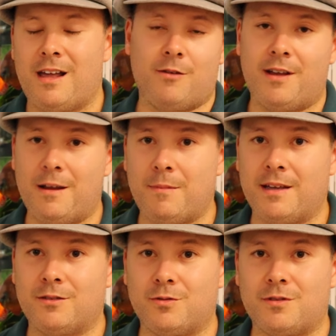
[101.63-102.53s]
São
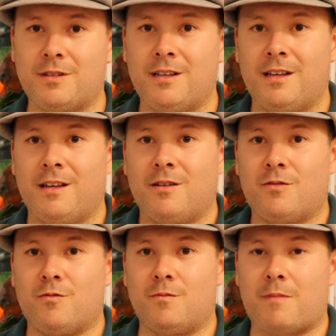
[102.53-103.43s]
elementos
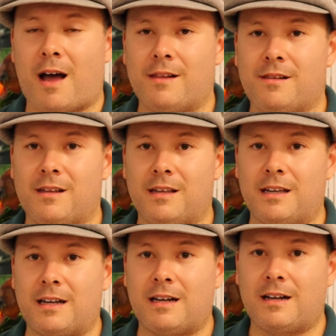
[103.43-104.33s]
com base
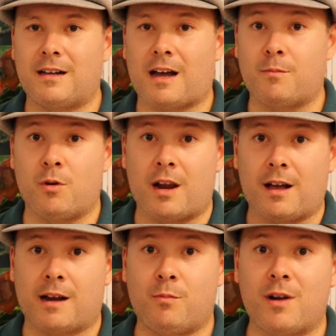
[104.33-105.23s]

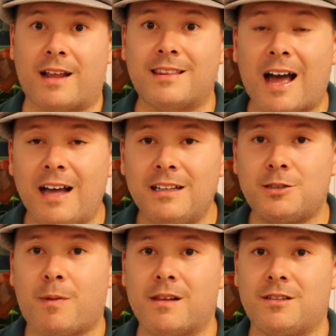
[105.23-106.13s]
carbonatada, de
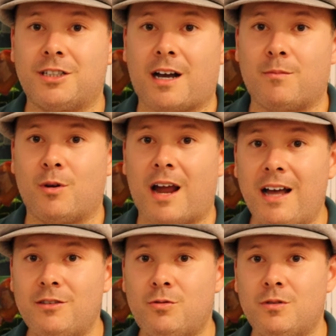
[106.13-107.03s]
base de
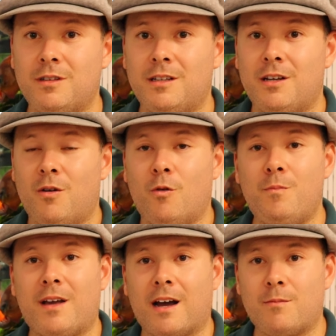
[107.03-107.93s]
carbonato, ou
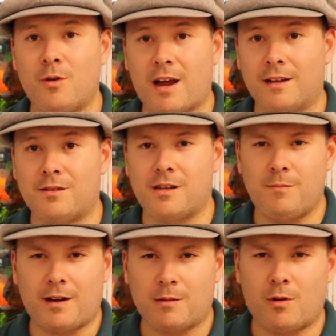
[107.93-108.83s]
bicarbonato, sendo
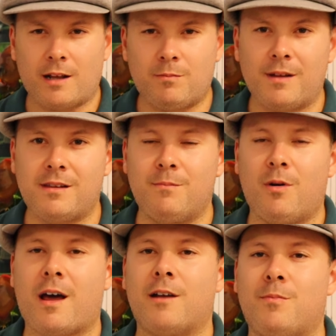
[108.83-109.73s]
bicarbonato mais
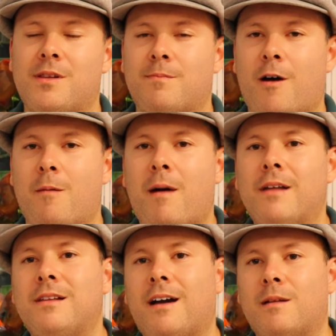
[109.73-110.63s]
temporário, principal a
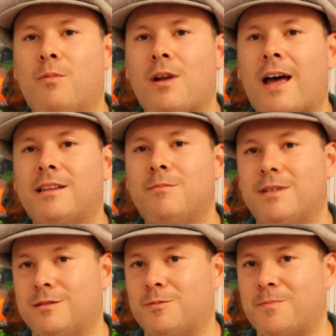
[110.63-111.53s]
base carbonato
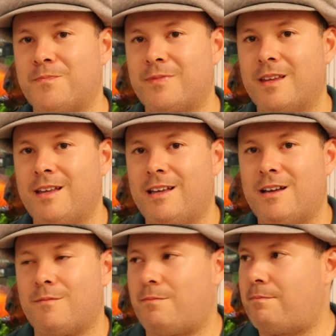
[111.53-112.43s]
mesmo.
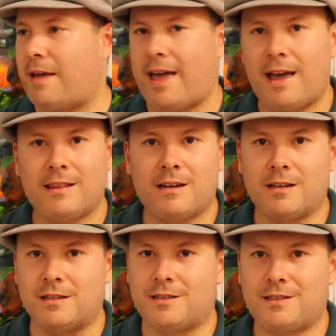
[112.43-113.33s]

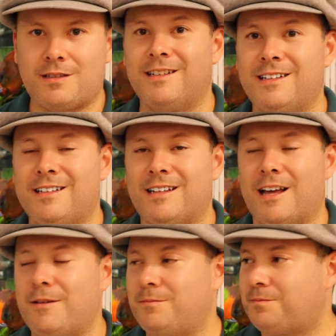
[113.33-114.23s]
Pedras,
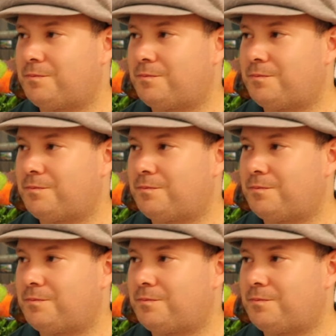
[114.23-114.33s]
né?